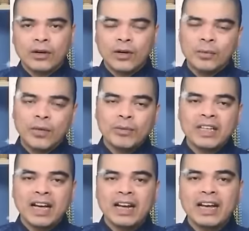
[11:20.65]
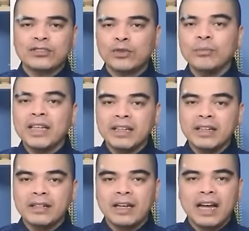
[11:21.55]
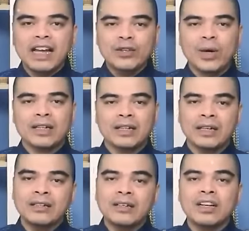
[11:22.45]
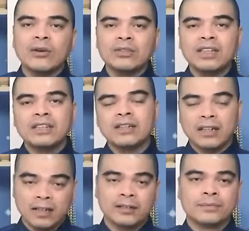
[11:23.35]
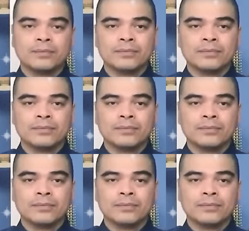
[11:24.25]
Còn mèo nhà là trốn bình yên, an toàn để nương náu trên đường đời.